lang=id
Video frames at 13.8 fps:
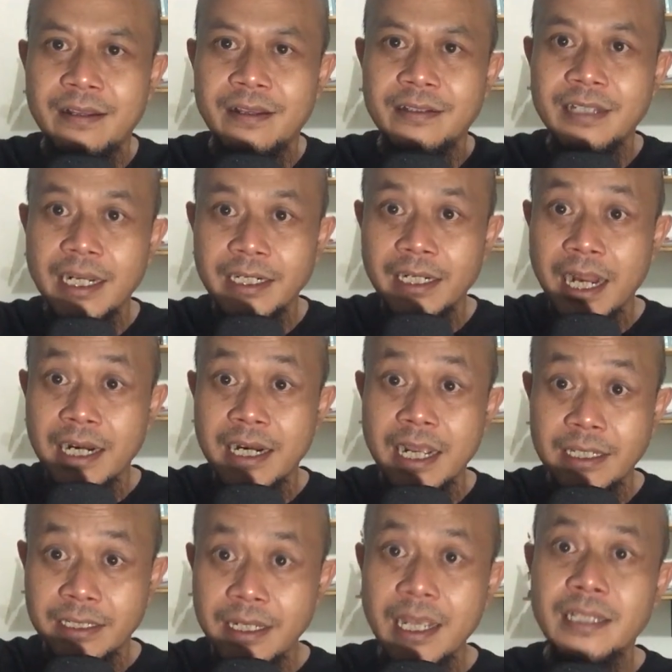yang
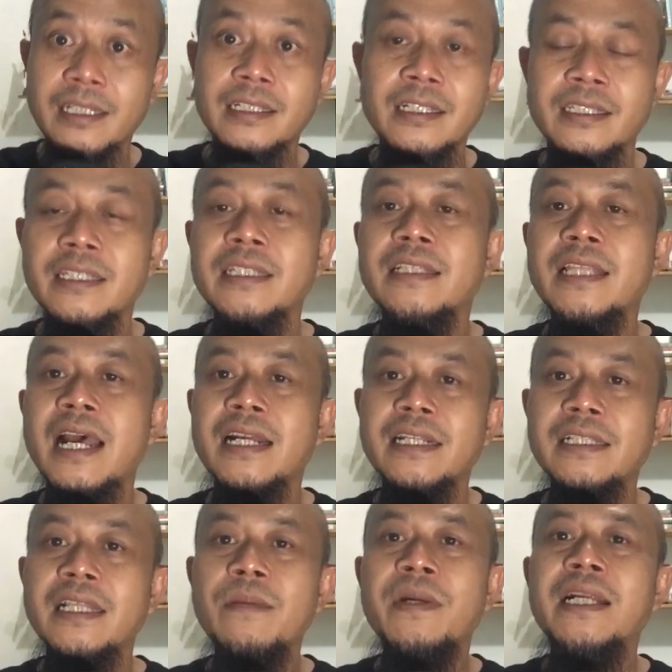dilandasi atas kecintaan
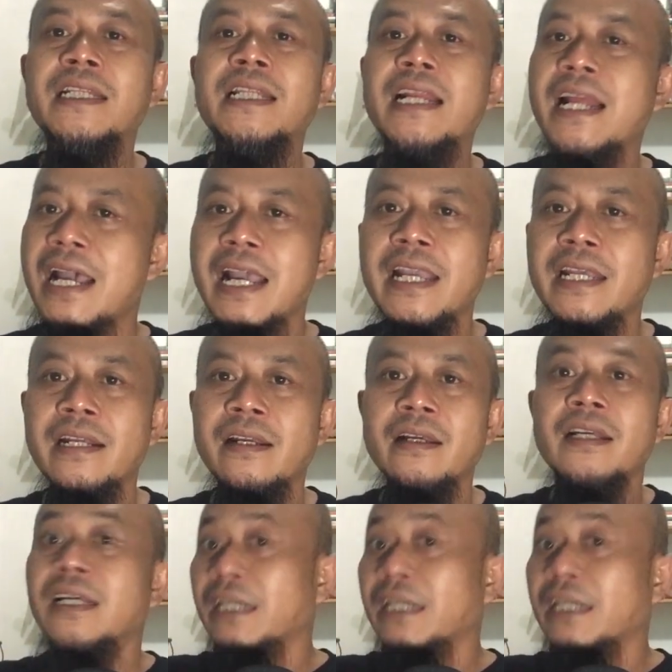kita pada tanah air.